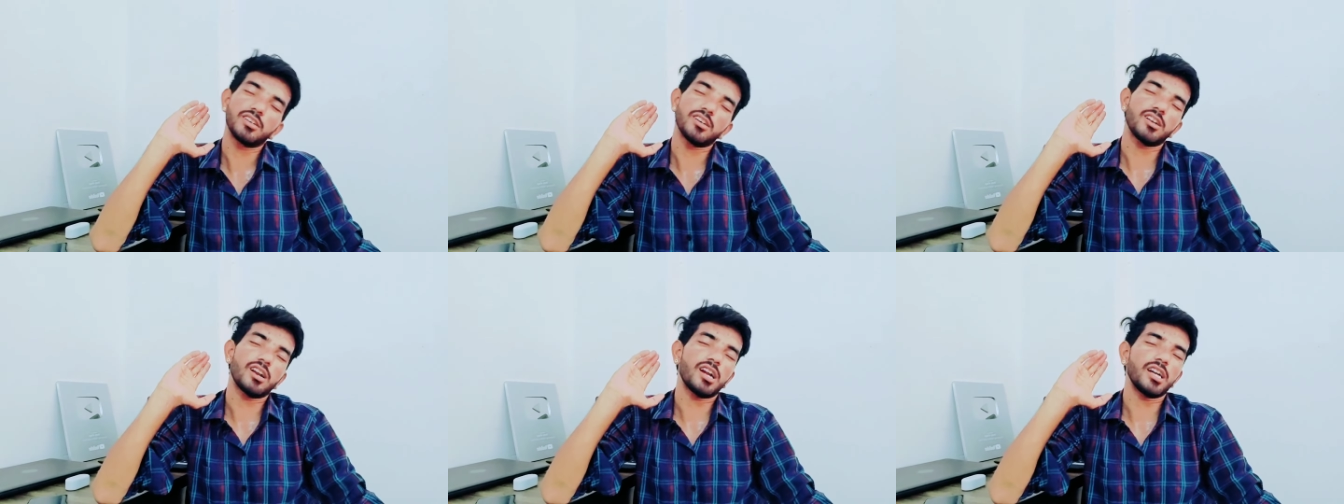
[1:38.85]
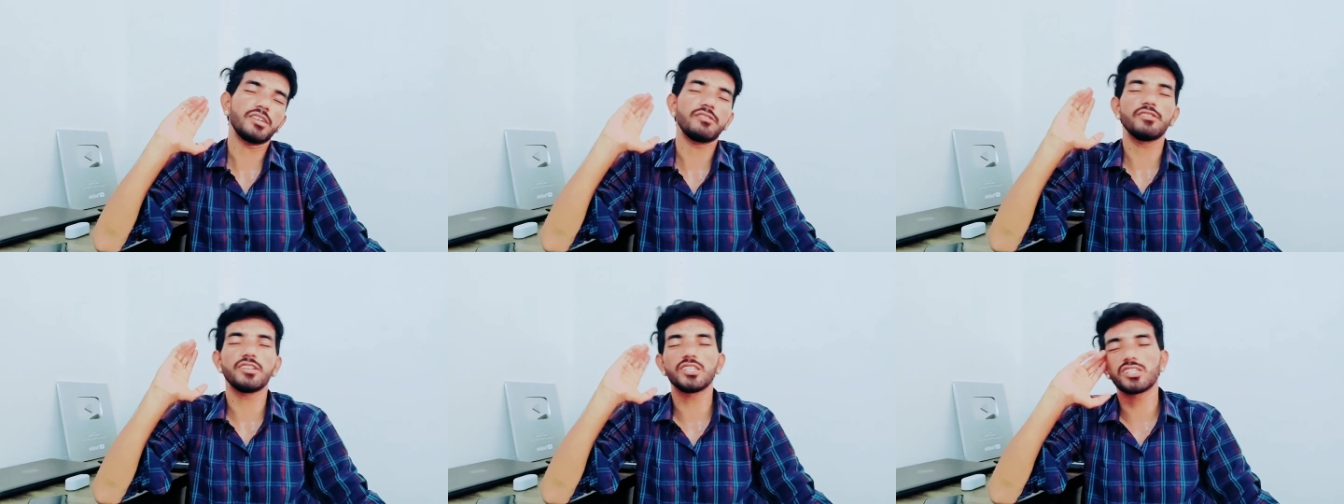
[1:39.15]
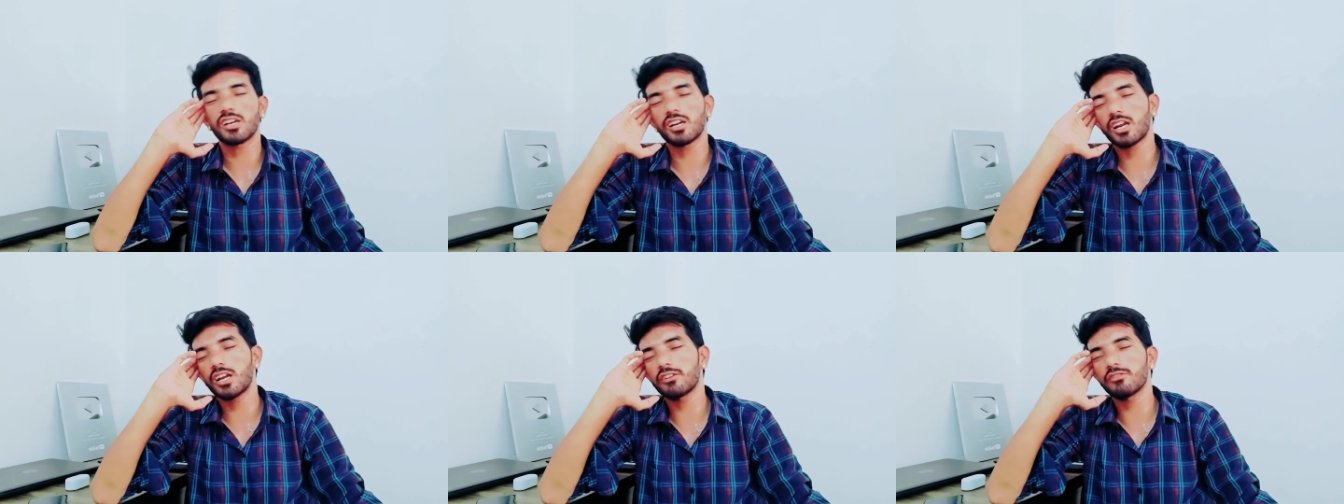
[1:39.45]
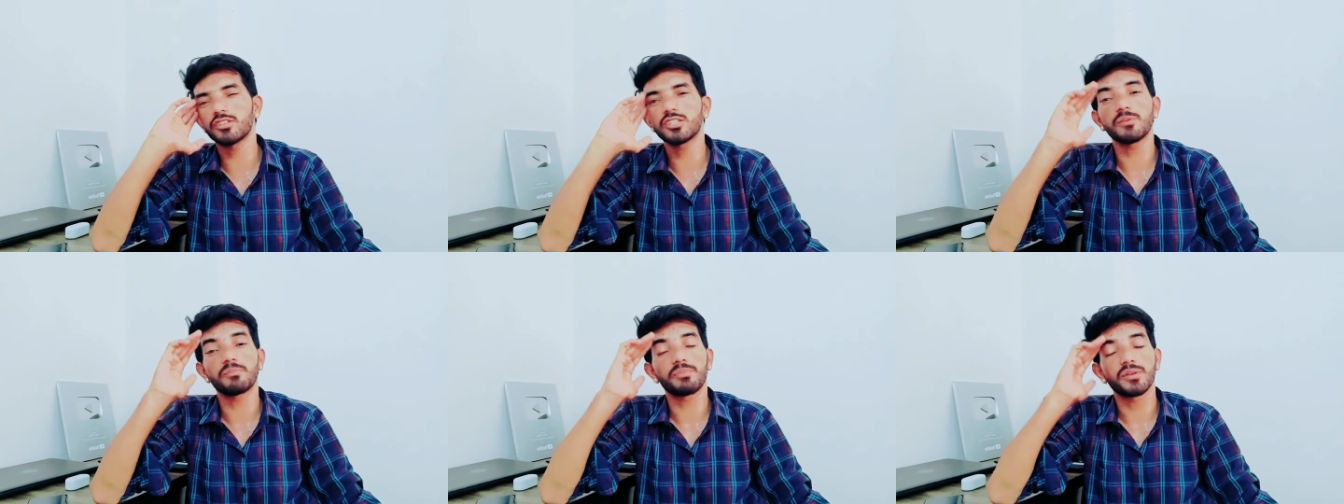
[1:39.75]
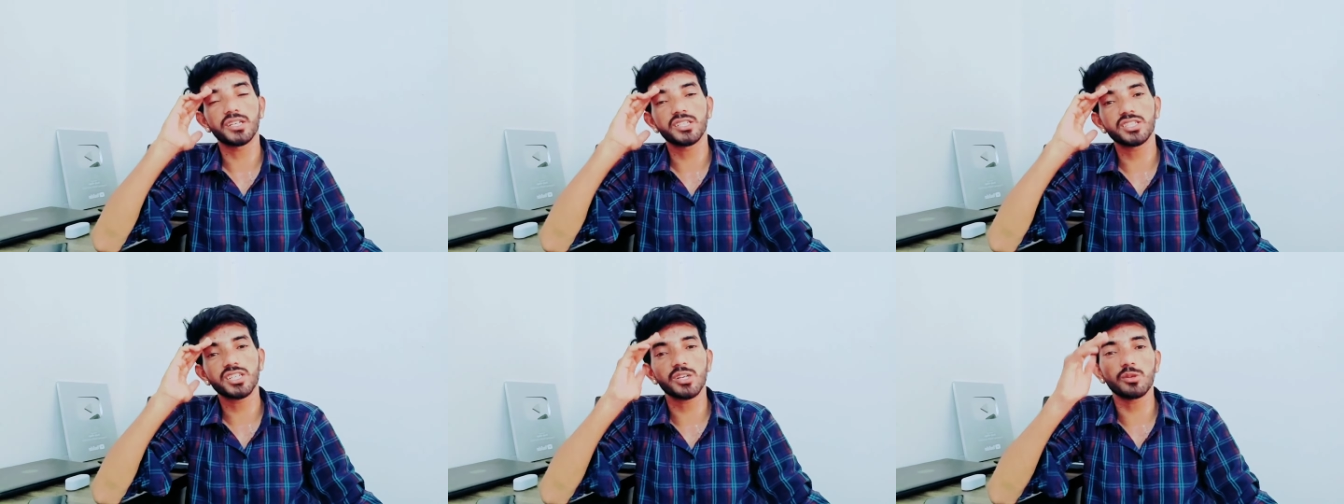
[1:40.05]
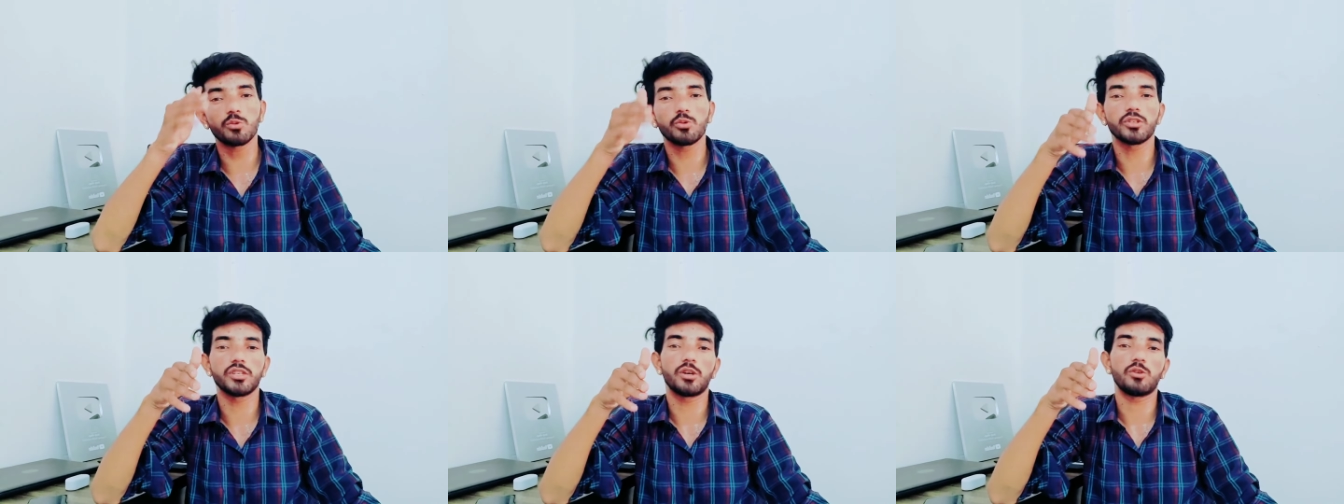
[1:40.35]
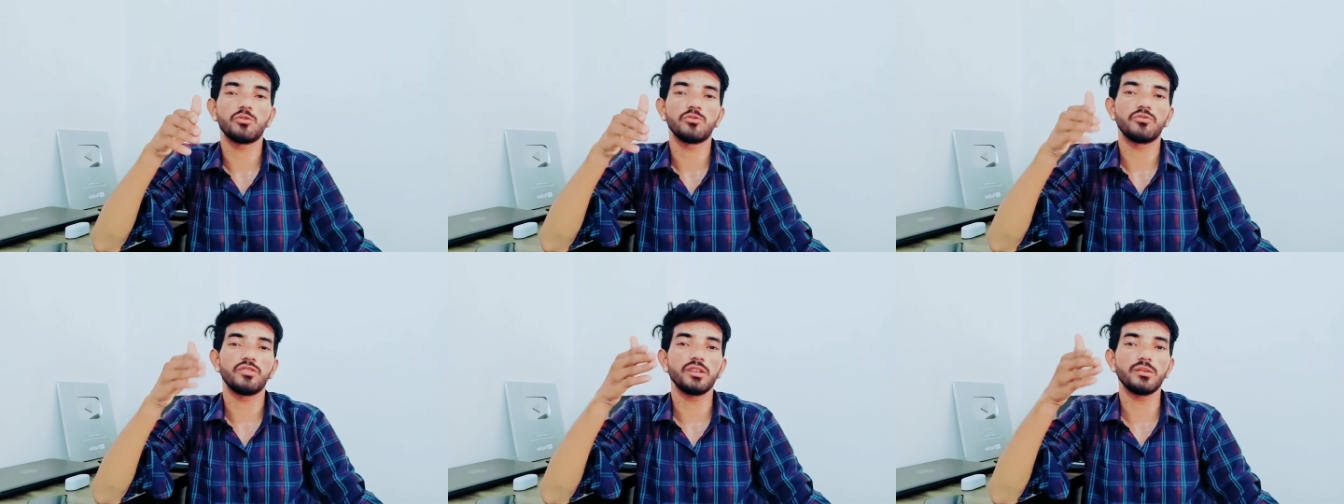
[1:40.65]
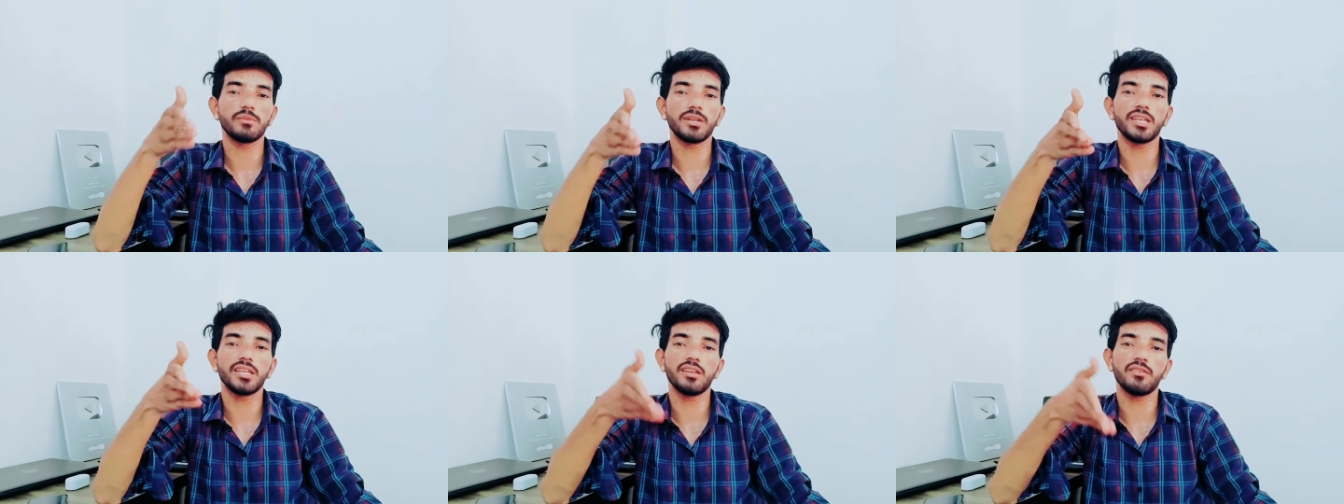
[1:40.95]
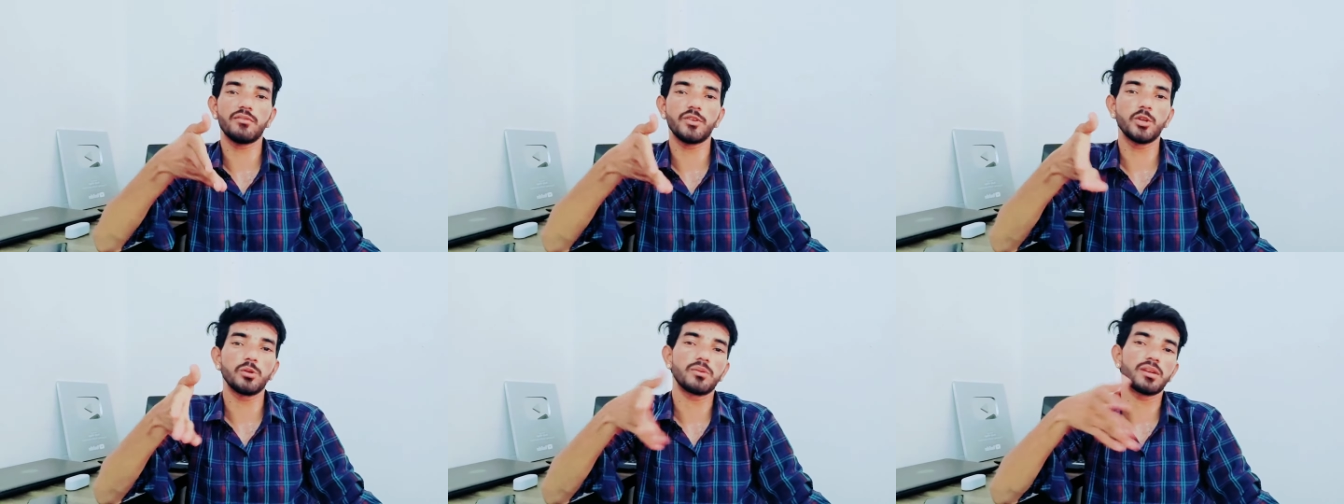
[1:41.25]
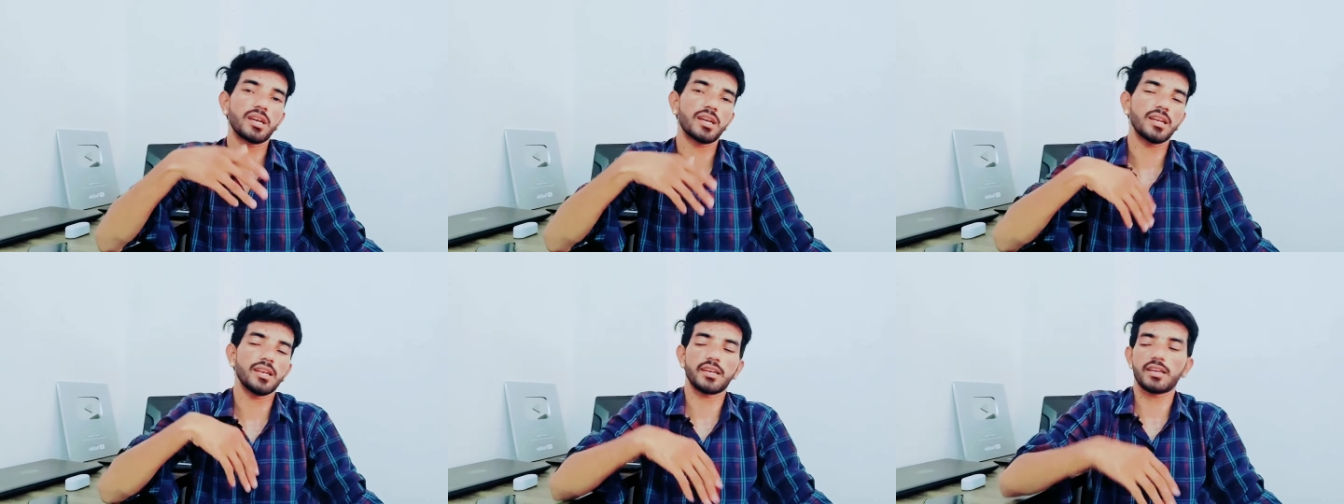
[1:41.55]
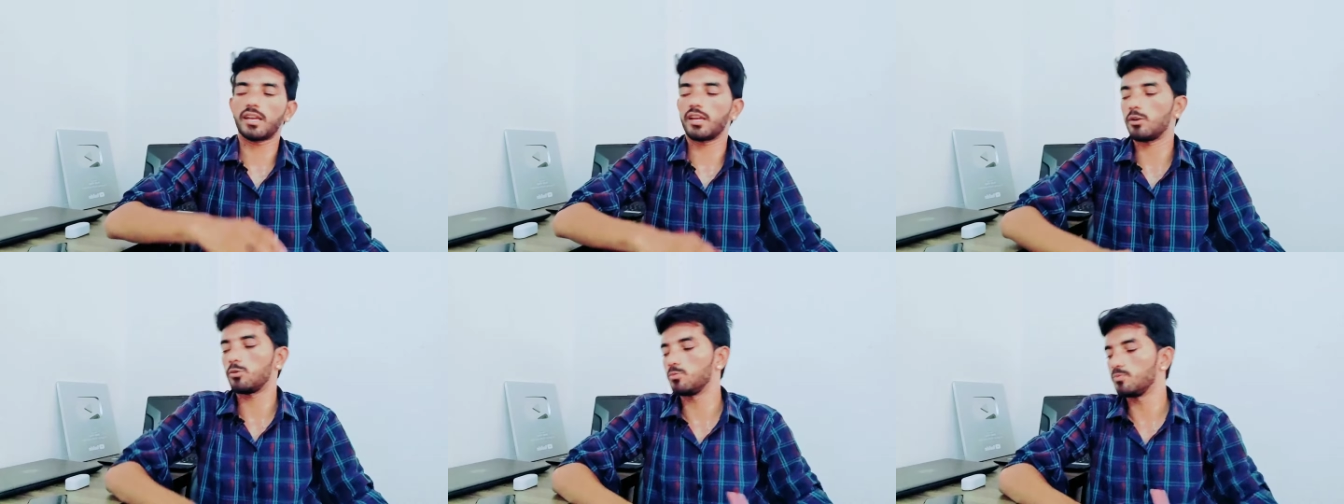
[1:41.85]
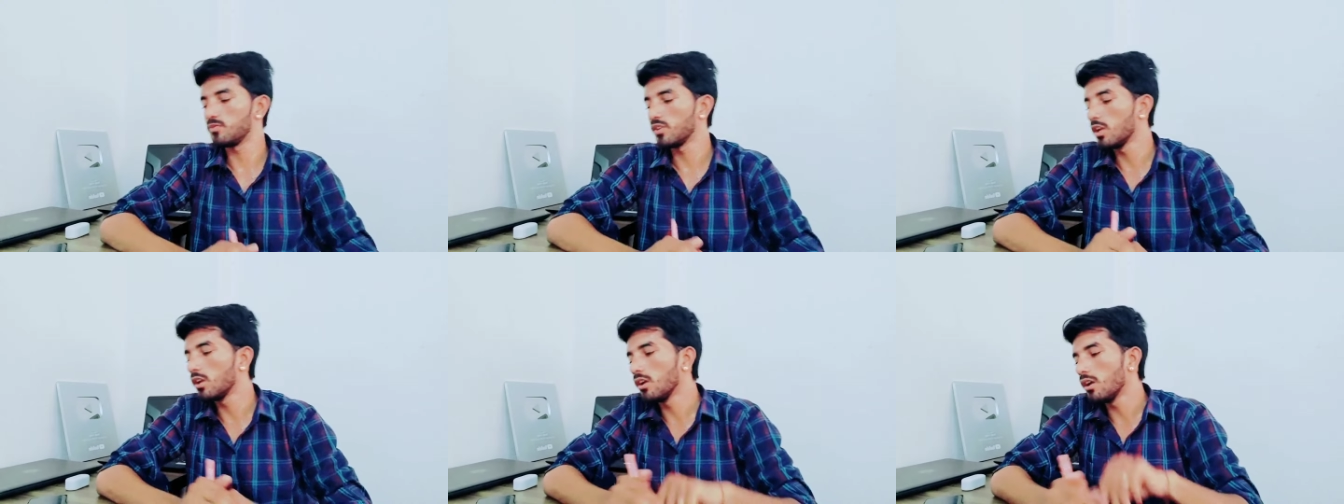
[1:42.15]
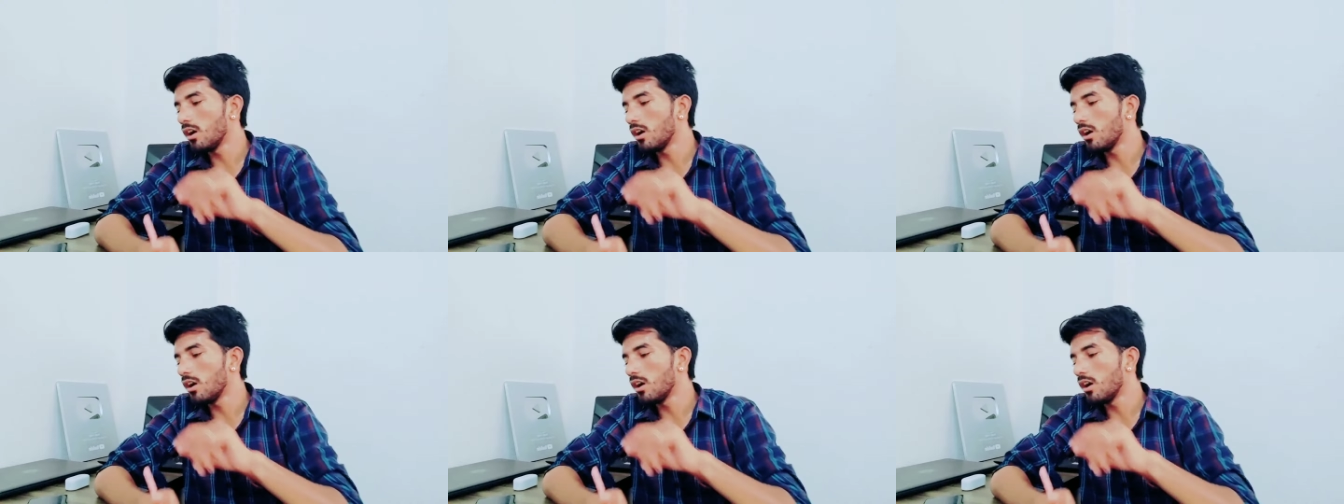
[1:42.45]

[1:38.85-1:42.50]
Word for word: सर आठवीं रिजल्ट आठवीं जब परेशान हो गया हूँ फिर मैंने ये वीडियो बना के लेके आया हूँ